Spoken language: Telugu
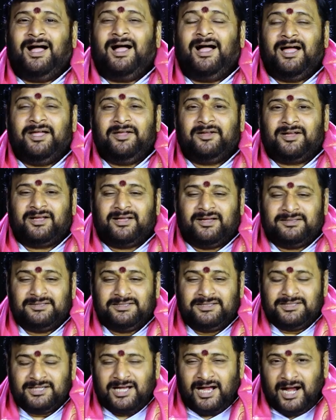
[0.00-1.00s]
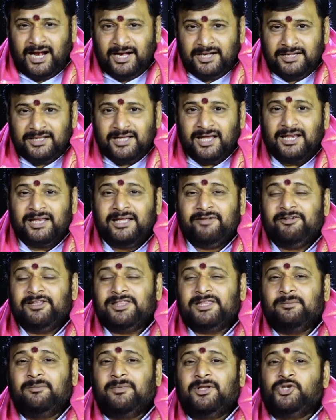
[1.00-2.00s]
ఆ యొక్క జాడ్యాలు
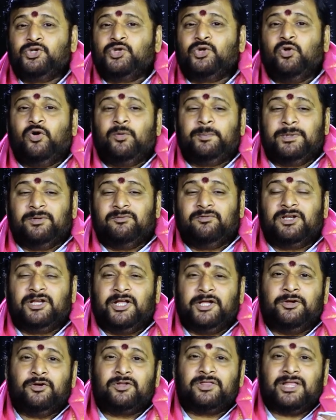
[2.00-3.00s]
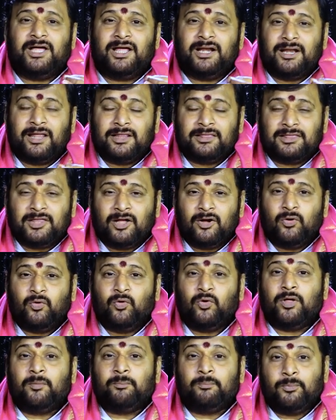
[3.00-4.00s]
ఏవైతే మనిషి లోపల ఉన్నాయో దాన్నంతా
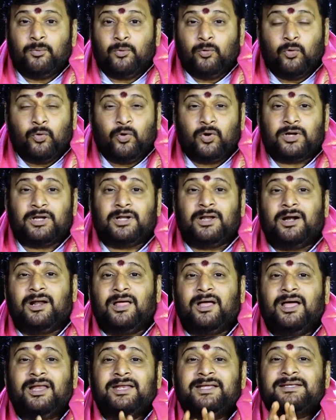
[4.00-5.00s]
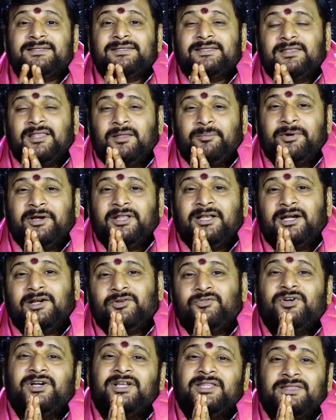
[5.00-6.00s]
కూడా పోగొట్టడానికి
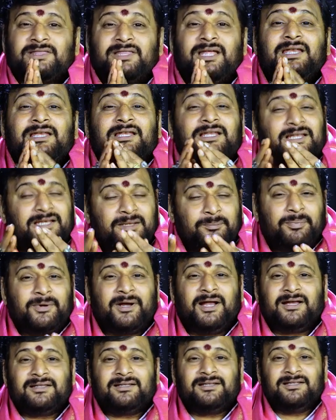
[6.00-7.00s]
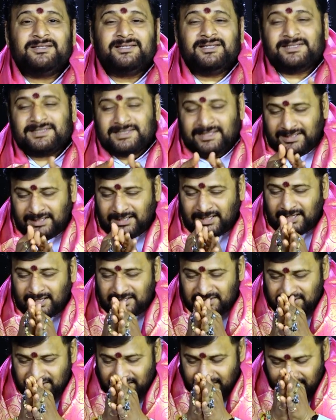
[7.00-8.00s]
సిద్ధపడినటువంటి తల్లిని ప్రార్థన చేసి నా
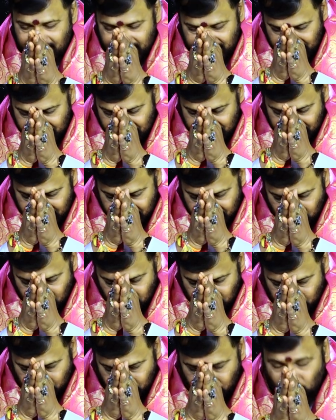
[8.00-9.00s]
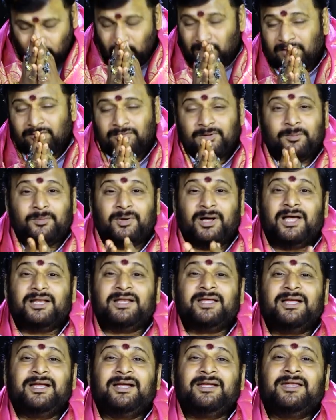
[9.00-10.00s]
జాడ్యాన్నంతా కూడా పోగొట్టవమ్మా
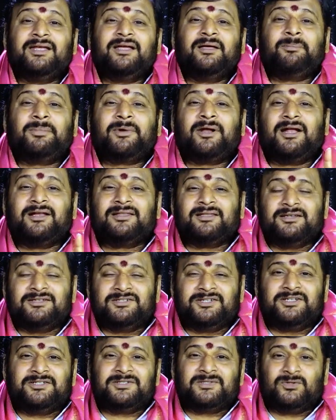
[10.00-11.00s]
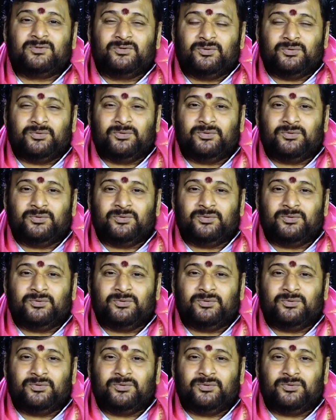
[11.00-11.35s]
అని గట్టిగా ప్రార్థన చేస్తూ